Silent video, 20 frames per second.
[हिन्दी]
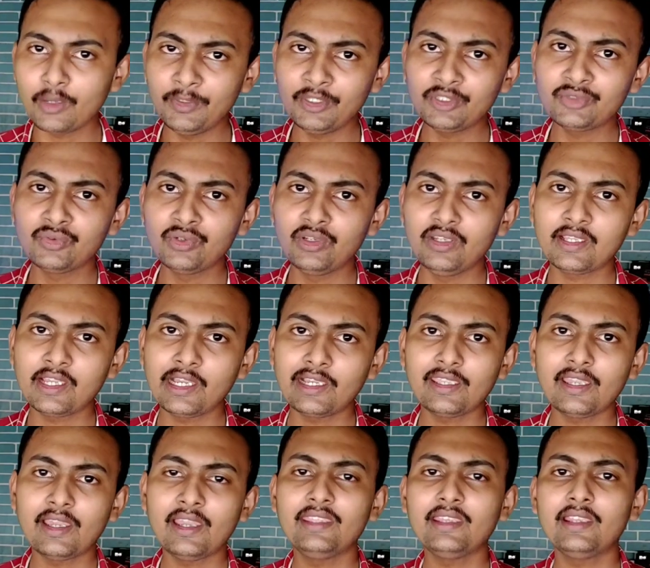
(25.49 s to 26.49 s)
कमिंग सुन लिखा
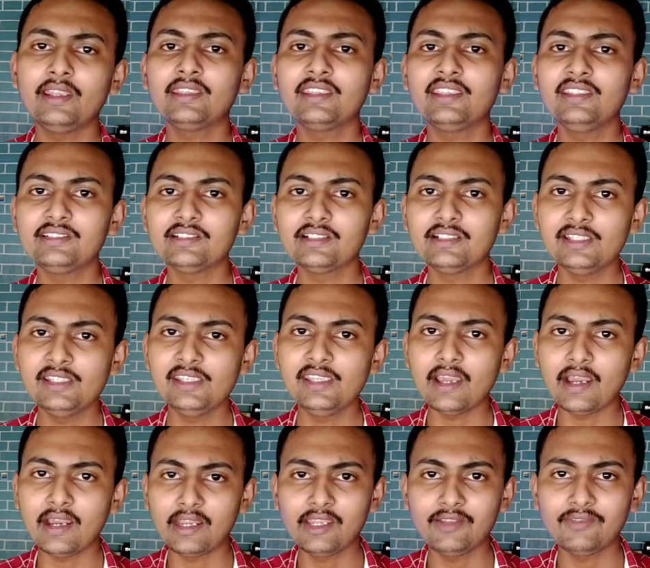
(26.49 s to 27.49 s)
गया है यानी कि जल्दी
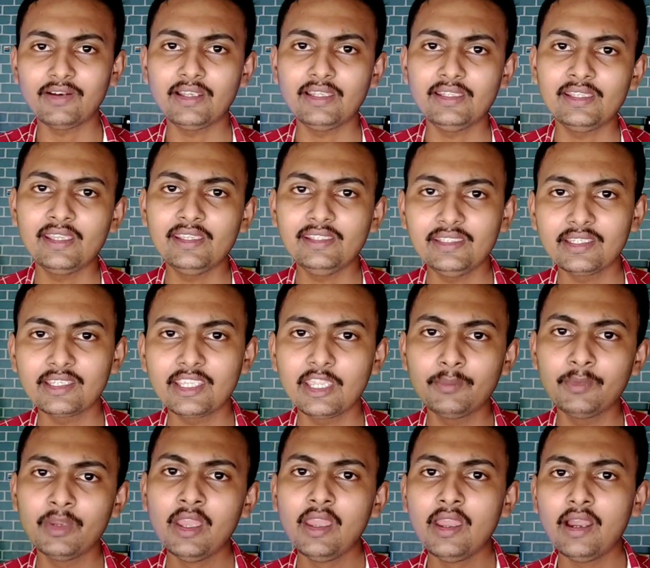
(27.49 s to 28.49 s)
ये आने वाली है ये
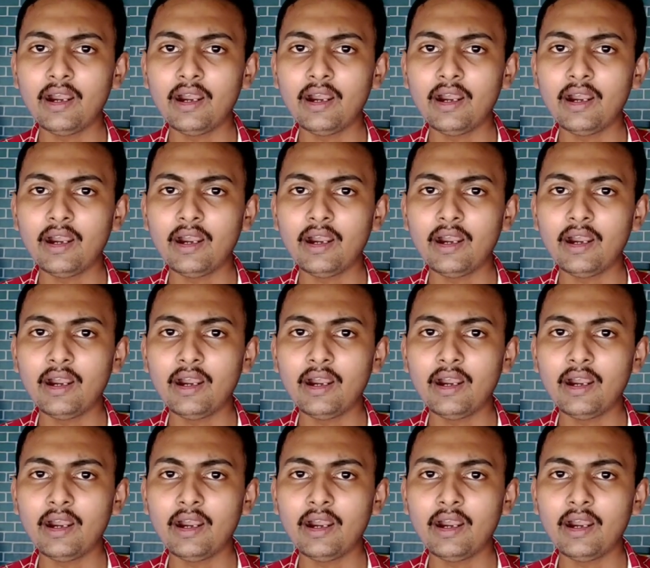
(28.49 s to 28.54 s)
गेम